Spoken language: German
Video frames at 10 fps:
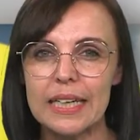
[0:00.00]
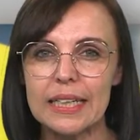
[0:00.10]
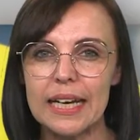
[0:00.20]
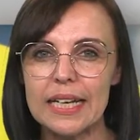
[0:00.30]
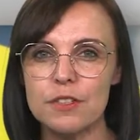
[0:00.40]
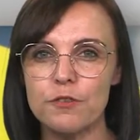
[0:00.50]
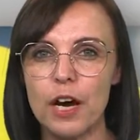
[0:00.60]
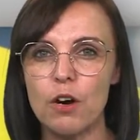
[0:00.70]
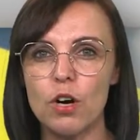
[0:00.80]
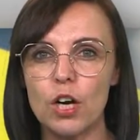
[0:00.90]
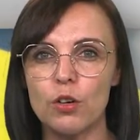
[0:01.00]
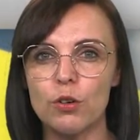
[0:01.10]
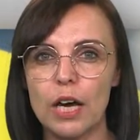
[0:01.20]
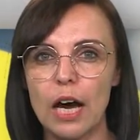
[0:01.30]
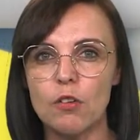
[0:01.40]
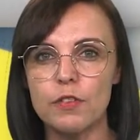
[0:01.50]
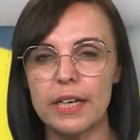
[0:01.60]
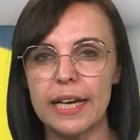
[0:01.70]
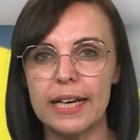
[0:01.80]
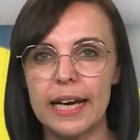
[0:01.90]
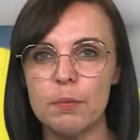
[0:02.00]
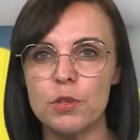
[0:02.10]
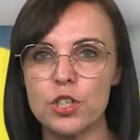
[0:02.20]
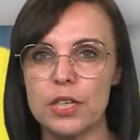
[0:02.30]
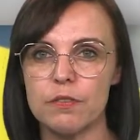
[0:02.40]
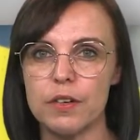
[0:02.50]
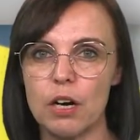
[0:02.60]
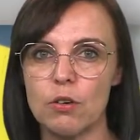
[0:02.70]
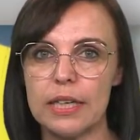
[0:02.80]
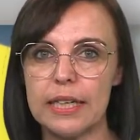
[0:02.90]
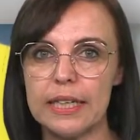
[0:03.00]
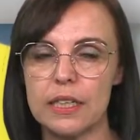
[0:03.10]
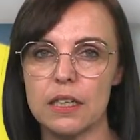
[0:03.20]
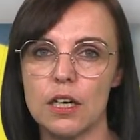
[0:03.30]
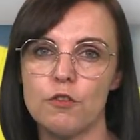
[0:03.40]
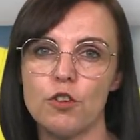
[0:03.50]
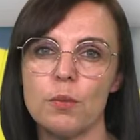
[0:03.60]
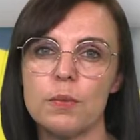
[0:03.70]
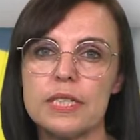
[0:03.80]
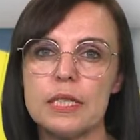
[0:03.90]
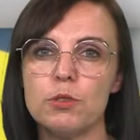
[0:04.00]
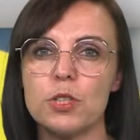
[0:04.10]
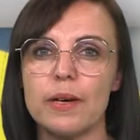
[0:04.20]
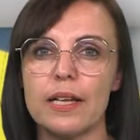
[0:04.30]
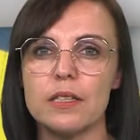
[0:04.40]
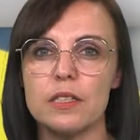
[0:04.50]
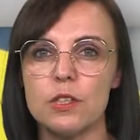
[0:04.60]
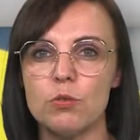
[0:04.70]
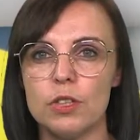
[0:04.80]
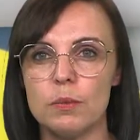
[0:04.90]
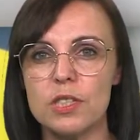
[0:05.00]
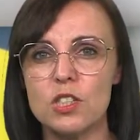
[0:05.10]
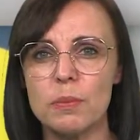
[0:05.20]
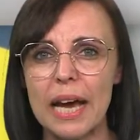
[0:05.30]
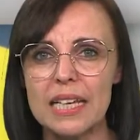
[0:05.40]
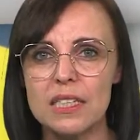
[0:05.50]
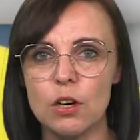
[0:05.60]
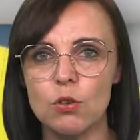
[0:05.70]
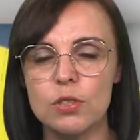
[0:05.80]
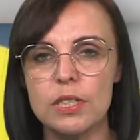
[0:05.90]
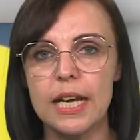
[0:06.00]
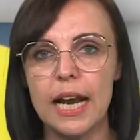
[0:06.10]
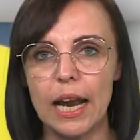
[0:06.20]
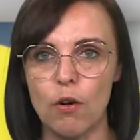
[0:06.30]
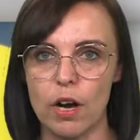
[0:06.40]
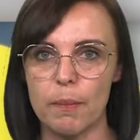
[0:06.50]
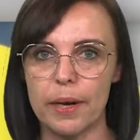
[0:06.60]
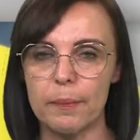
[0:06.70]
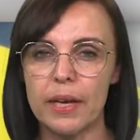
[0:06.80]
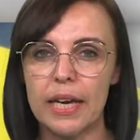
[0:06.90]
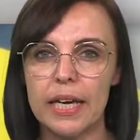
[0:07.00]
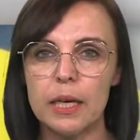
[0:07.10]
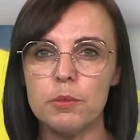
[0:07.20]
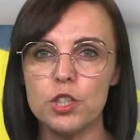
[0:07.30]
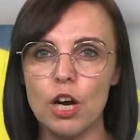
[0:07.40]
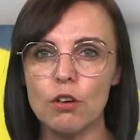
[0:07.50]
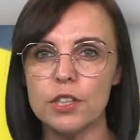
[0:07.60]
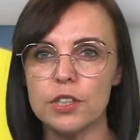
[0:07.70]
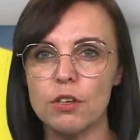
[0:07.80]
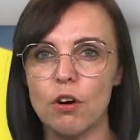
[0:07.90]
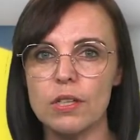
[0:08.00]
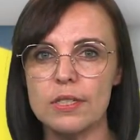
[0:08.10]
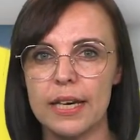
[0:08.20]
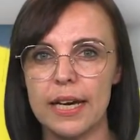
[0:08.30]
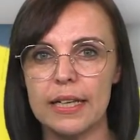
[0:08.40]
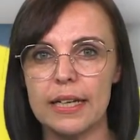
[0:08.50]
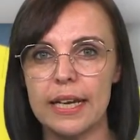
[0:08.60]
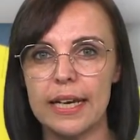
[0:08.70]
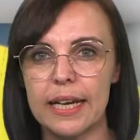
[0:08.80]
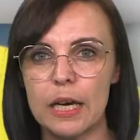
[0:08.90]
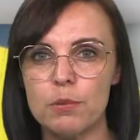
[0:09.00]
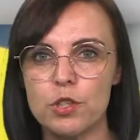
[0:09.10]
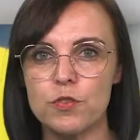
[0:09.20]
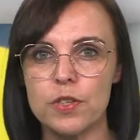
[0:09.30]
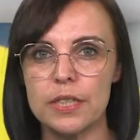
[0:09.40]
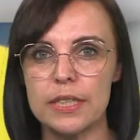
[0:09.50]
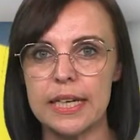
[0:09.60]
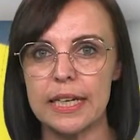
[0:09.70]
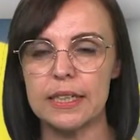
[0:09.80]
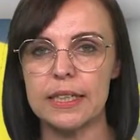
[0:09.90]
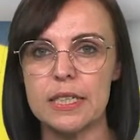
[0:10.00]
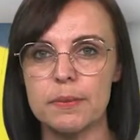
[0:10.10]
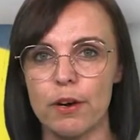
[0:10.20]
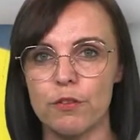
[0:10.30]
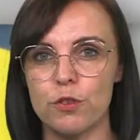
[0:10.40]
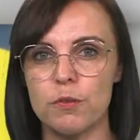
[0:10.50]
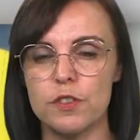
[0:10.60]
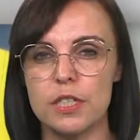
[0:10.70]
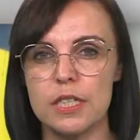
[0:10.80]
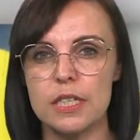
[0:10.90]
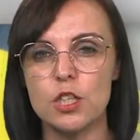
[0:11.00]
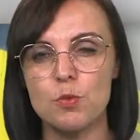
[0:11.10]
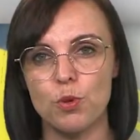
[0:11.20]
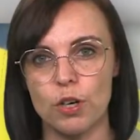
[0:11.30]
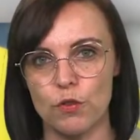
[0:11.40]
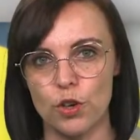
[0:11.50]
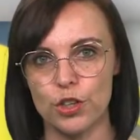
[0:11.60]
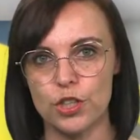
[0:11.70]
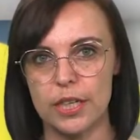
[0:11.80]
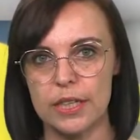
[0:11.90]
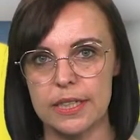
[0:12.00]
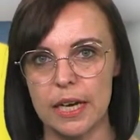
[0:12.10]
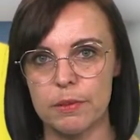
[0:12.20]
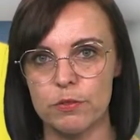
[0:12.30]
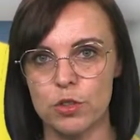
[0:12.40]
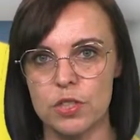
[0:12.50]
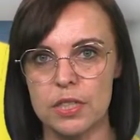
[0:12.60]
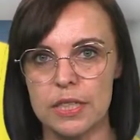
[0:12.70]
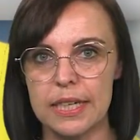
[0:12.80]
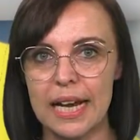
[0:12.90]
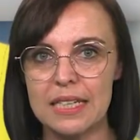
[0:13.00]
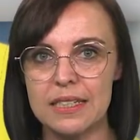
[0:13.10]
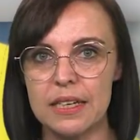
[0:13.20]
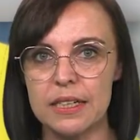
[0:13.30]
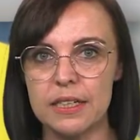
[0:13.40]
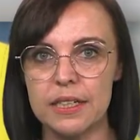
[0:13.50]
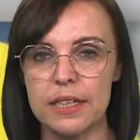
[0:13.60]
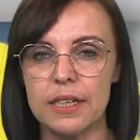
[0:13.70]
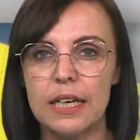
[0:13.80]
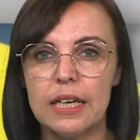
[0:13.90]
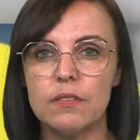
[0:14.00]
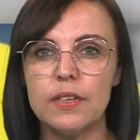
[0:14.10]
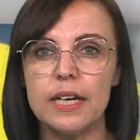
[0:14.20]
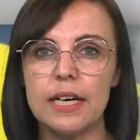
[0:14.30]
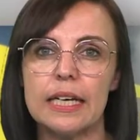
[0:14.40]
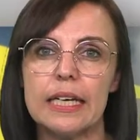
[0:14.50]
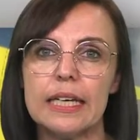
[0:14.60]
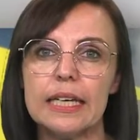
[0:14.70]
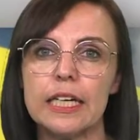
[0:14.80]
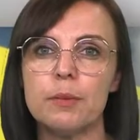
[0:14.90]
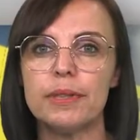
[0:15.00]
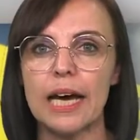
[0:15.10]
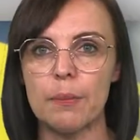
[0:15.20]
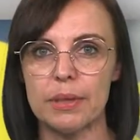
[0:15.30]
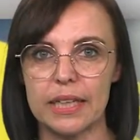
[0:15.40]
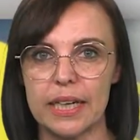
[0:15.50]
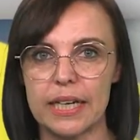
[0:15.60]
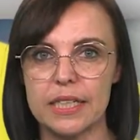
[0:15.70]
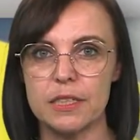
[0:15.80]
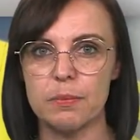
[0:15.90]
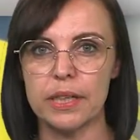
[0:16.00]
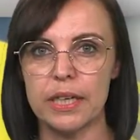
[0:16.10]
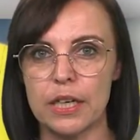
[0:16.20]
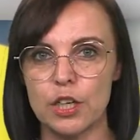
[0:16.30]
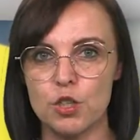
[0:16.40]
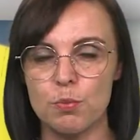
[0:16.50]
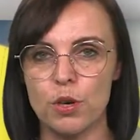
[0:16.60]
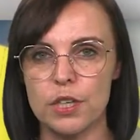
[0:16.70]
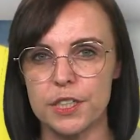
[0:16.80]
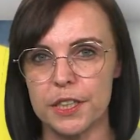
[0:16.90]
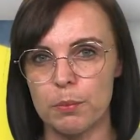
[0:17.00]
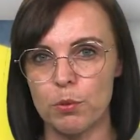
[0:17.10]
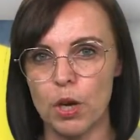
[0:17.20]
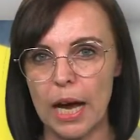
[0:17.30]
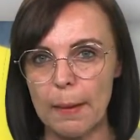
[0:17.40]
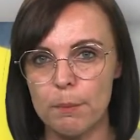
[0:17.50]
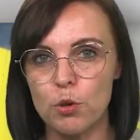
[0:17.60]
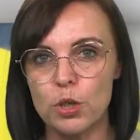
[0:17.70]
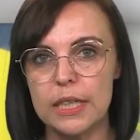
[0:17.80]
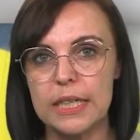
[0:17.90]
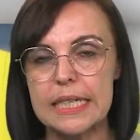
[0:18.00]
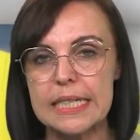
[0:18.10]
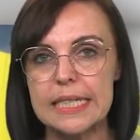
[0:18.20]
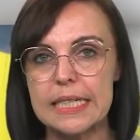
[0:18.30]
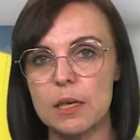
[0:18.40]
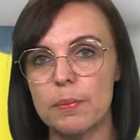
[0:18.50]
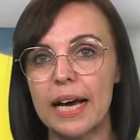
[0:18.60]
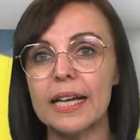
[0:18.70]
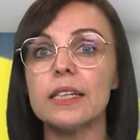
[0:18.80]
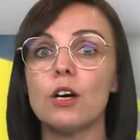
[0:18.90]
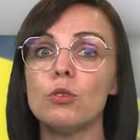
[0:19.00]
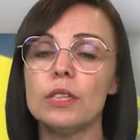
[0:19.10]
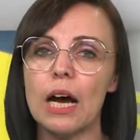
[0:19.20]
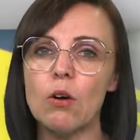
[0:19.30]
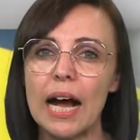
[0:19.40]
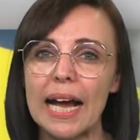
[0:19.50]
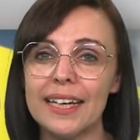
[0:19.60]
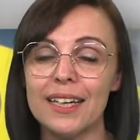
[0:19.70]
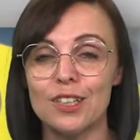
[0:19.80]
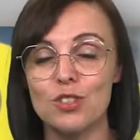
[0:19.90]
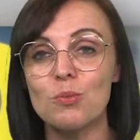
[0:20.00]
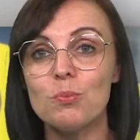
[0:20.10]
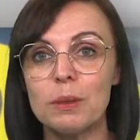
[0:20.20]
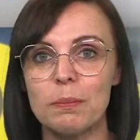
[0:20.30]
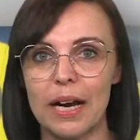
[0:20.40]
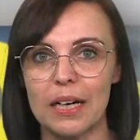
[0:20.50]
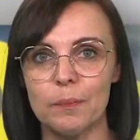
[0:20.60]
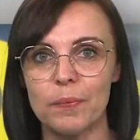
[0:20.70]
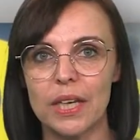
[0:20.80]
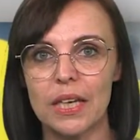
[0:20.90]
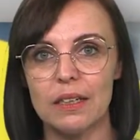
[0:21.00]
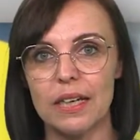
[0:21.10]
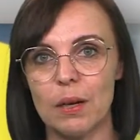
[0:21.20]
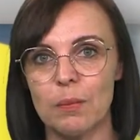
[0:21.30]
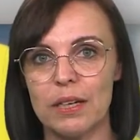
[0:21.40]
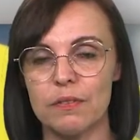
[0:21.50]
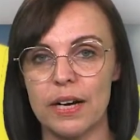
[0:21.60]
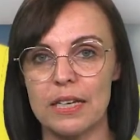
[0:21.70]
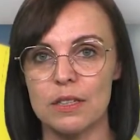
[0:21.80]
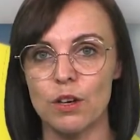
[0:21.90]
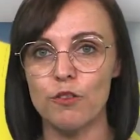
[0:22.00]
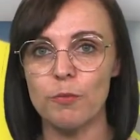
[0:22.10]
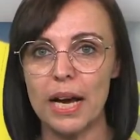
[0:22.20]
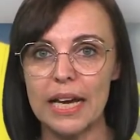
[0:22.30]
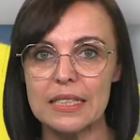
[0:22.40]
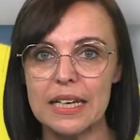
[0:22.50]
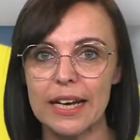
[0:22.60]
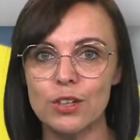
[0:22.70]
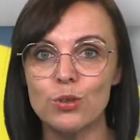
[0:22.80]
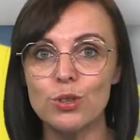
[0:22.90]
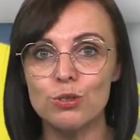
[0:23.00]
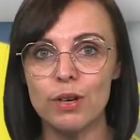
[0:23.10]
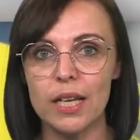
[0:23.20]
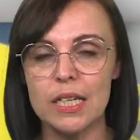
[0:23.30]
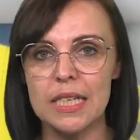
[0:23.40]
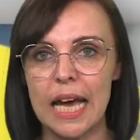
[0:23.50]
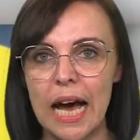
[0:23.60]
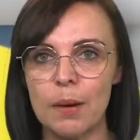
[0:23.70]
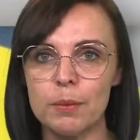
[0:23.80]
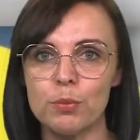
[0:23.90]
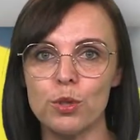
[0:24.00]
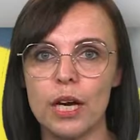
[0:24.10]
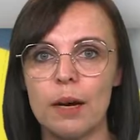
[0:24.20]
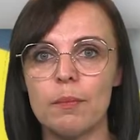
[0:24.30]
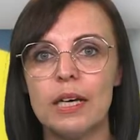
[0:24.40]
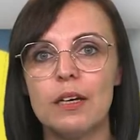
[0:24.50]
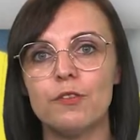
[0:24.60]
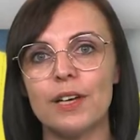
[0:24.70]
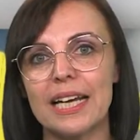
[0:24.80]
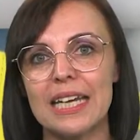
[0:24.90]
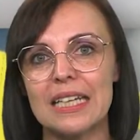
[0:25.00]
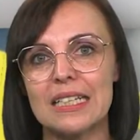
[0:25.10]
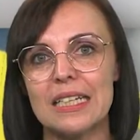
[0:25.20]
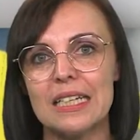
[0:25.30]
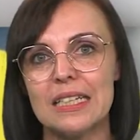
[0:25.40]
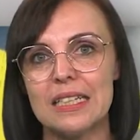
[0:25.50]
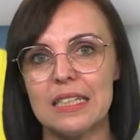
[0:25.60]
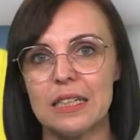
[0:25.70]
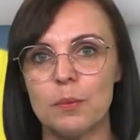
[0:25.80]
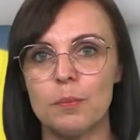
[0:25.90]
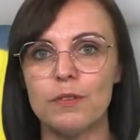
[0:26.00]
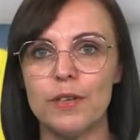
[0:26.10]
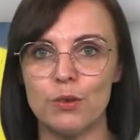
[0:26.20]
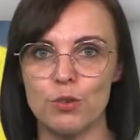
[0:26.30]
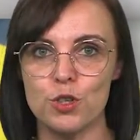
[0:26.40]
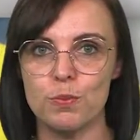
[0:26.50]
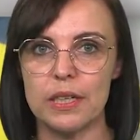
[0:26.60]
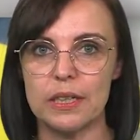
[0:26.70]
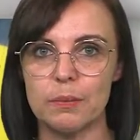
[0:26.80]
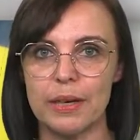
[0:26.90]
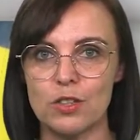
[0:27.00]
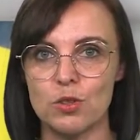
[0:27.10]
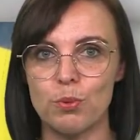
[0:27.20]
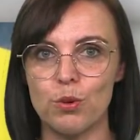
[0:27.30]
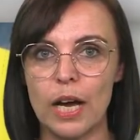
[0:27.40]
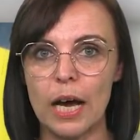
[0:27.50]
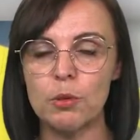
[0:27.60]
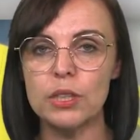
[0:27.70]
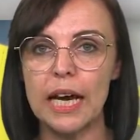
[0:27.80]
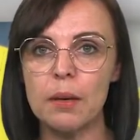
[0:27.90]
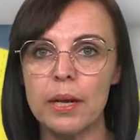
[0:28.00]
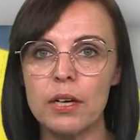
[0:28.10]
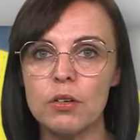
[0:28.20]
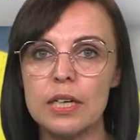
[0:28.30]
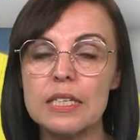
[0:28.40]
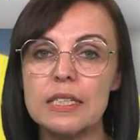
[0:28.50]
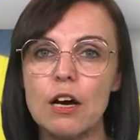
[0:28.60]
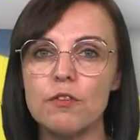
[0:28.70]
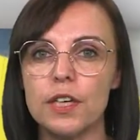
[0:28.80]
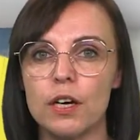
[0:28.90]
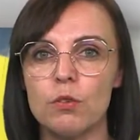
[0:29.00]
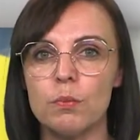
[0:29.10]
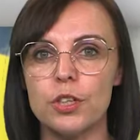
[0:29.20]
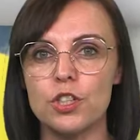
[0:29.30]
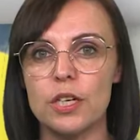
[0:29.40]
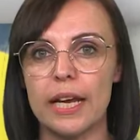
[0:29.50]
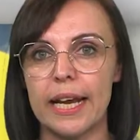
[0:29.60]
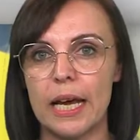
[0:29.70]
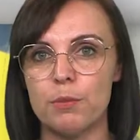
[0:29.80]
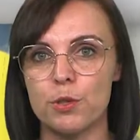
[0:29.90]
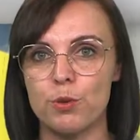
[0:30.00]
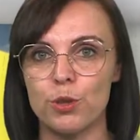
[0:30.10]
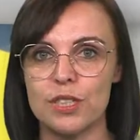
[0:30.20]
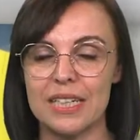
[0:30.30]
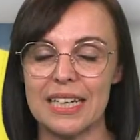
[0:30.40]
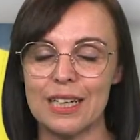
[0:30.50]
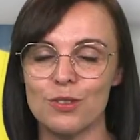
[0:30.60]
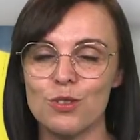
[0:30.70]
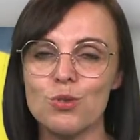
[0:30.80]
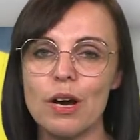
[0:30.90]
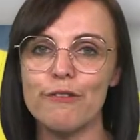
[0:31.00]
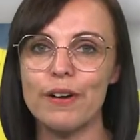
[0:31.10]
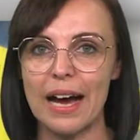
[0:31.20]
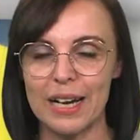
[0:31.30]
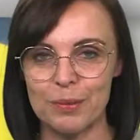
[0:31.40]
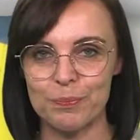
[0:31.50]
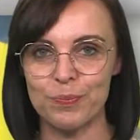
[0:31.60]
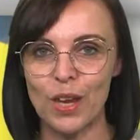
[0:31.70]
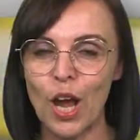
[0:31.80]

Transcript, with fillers: Der SV Glück auf Kleinleibisch e.V. lädt vom 27. Juli bis zum 1. August nach Lauchhammer. Im beschaulichen Ortsteil Kleinleipisch findet dann die 52. Sportwoche statt. Dabei wird sie in erster Linie wieder ihrem Namen gerecht. Mehrere sportliche Programmpunkte sind geplant, darunter auch einige zum Mitmachen. Die Anmeldephase läuft bereits. Ein kulturelles Rahmenprogramm flankiert die Bewegungsspiele. Mehr zum Programm und Anmeldung ist auf der Homepage kleinleibisch.de zu erfahren.